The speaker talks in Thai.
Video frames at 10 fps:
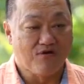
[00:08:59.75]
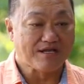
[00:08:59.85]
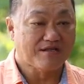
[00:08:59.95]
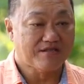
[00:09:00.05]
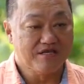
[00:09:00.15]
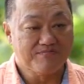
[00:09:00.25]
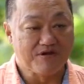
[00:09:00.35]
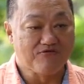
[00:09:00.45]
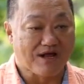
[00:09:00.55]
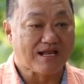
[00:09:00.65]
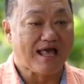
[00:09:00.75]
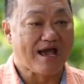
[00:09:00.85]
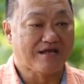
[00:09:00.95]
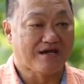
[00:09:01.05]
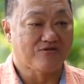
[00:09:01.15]
วัดที่เป็นวัดแร
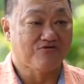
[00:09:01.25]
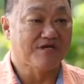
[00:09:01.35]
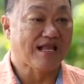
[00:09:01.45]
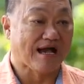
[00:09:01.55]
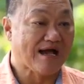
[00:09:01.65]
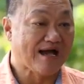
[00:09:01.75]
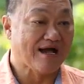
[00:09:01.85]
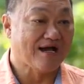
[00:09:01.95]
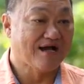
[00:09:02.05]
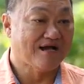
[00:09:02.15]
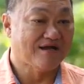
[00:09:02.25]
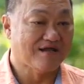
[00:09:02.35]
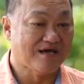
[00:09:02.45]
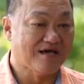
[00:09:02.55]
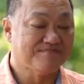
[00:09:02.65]
กเนี่ยอยู่ที่หลักห้า
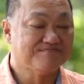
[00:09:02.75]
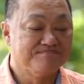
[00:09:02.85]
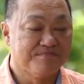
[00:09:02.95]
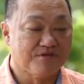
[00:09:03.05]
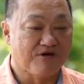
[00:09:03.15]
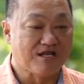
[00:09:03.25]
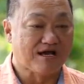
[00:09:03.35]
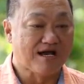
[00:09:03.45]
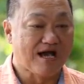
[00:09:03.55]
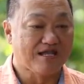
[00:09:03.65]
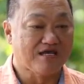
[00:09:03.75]
นะวัดหลักห้า